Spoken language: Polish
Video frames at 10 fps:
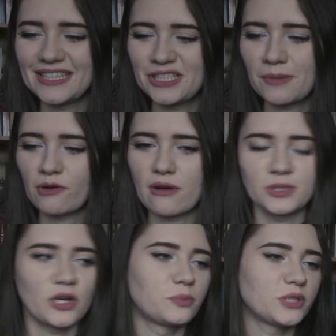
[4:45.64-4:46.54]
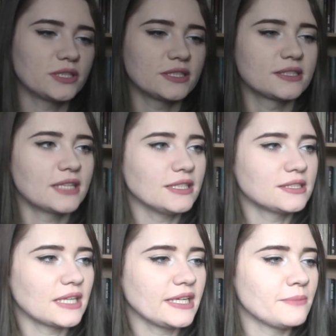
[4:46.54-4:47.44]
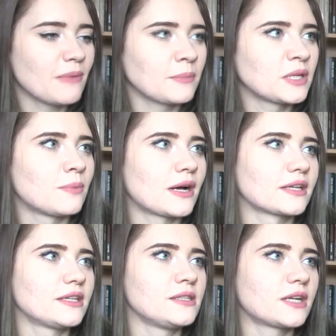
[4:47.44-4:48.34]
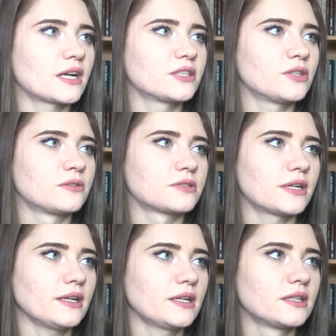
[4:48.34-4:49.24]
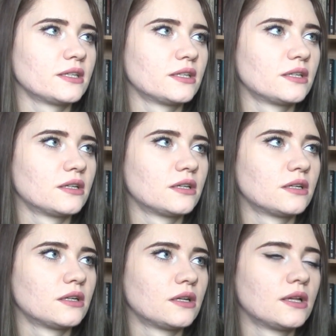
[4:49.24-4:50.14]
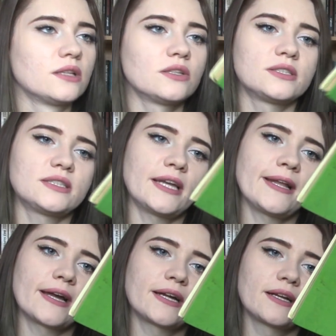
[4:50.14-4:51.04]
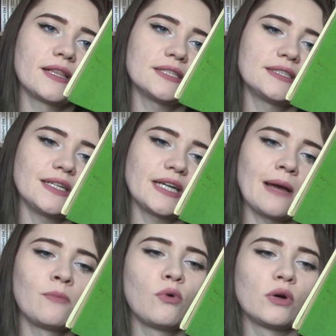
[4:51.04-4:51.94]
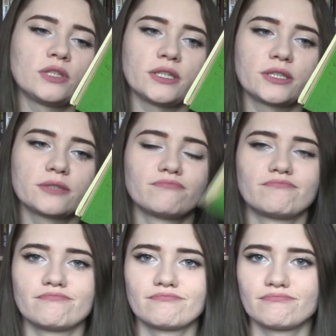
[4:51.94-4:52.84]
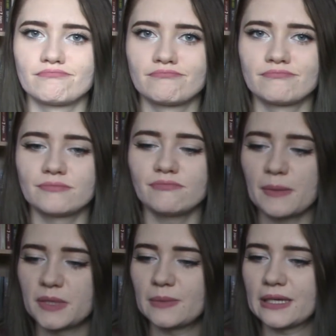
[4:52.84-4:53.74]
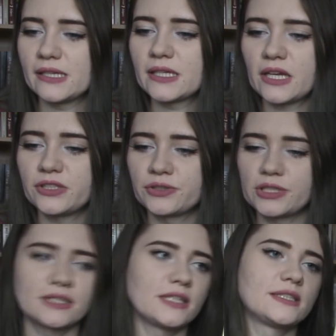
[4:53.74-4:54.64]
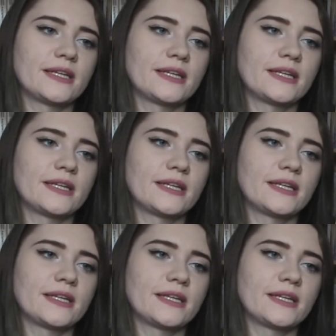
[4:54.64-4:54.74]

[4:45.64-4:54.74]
Też nie mogłam się oprzeć. Z tej serii mam chyba kilka książek. To jest seria klasyka młodych. Mam chyba kilka książek z tej